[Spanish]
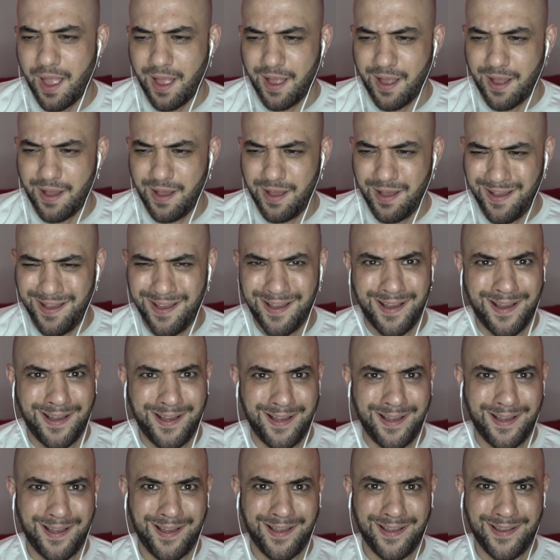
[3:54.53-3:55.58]
¡Ah!
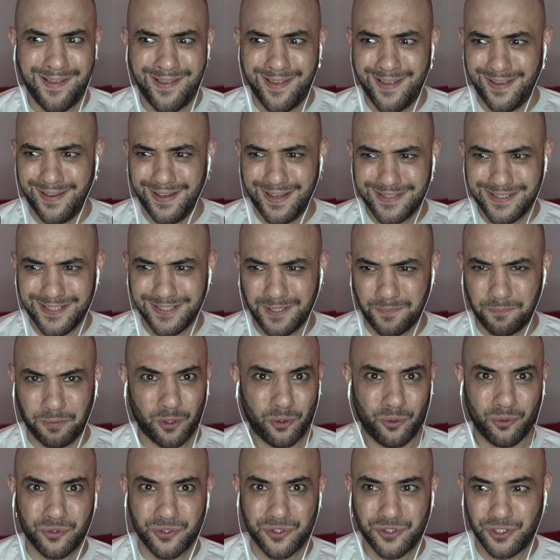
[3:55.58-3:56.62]
¿Qué es esta
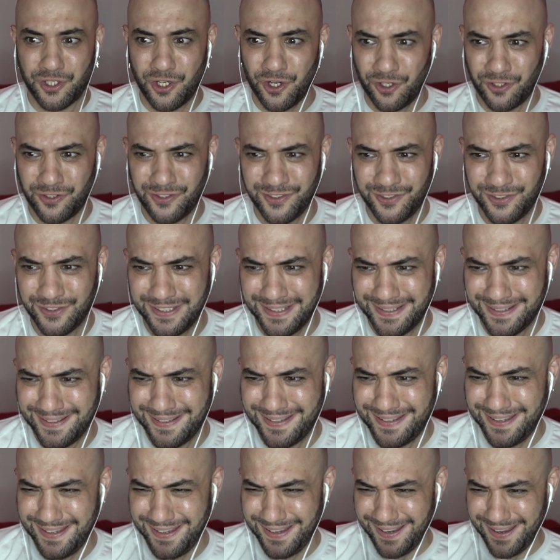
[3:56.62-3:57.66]
producción?
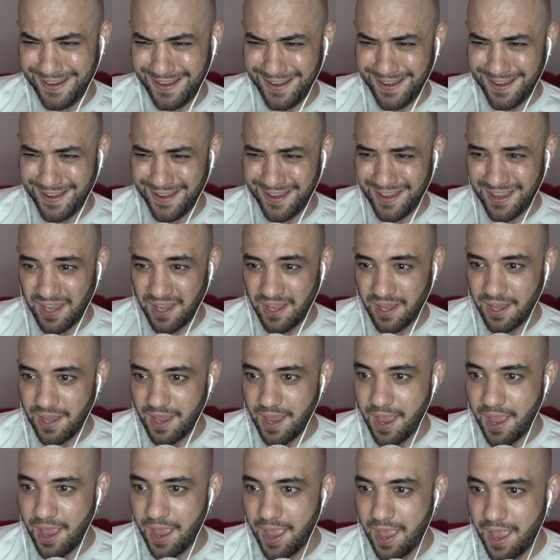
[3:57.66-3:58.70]
¿Qué?
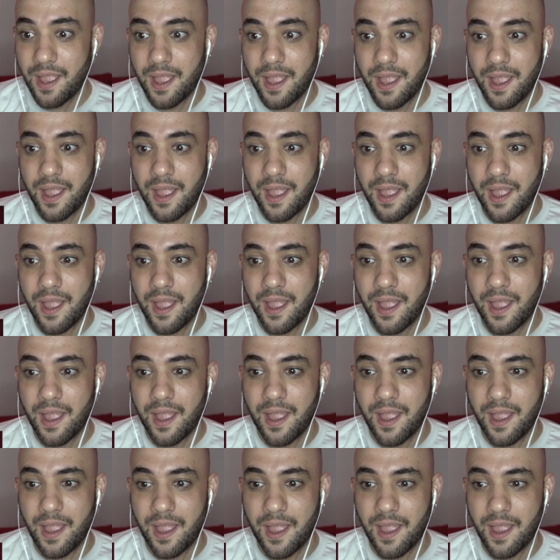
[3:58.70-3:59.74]

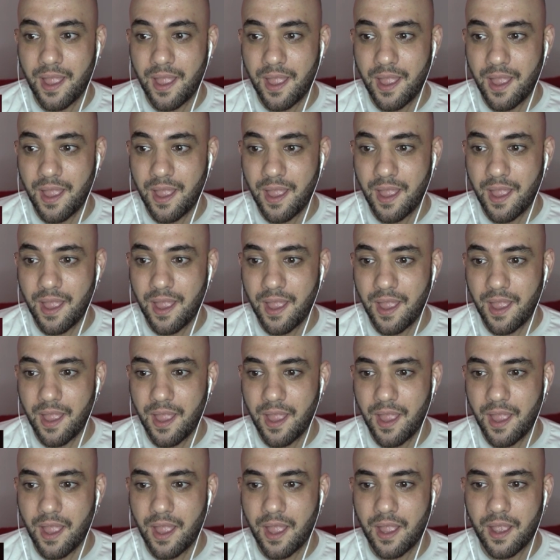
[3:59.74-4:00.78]
Dominarte
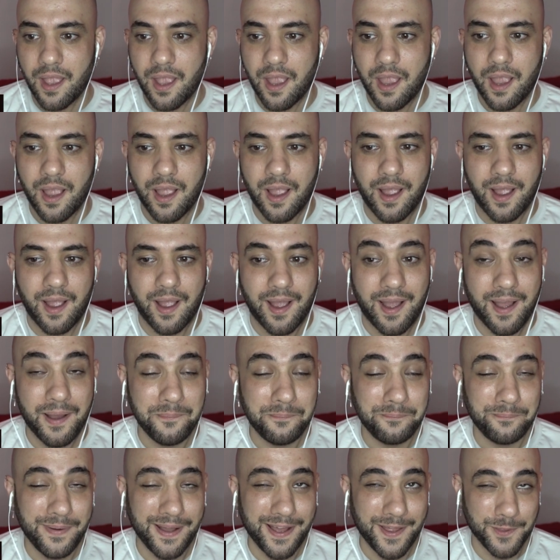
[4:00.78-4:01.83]

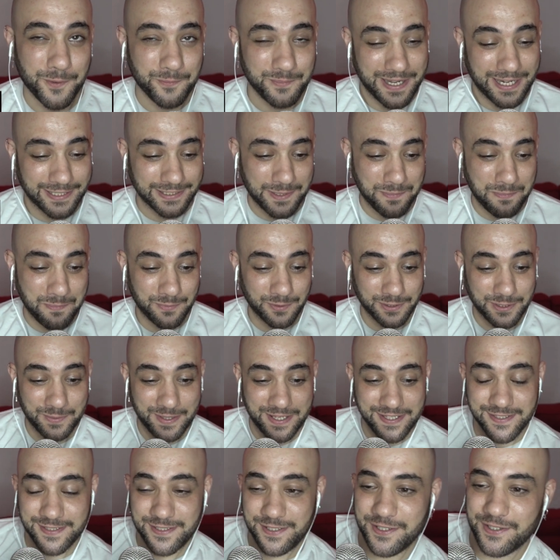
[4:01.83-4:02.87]
¡Apa! Dominarte es mi
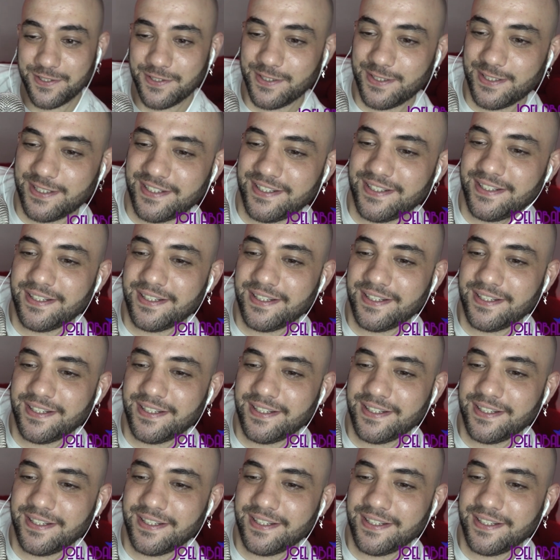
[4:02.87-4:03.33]
motivación.